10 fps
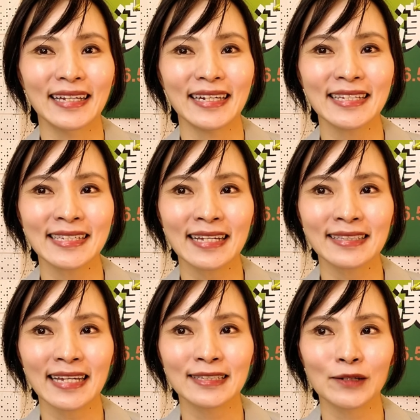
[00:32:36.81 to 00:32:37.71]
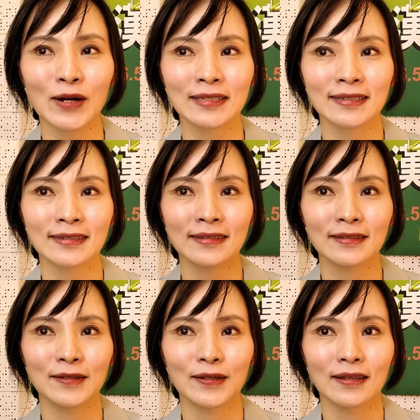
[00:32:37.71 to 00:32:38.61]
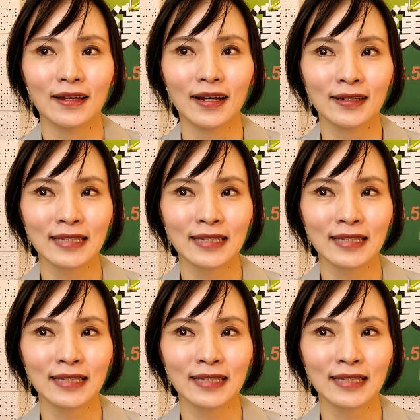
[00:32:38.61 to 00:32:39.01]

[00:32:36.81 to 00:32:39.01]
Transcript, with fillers: 类似像这样子的话，其实，呃，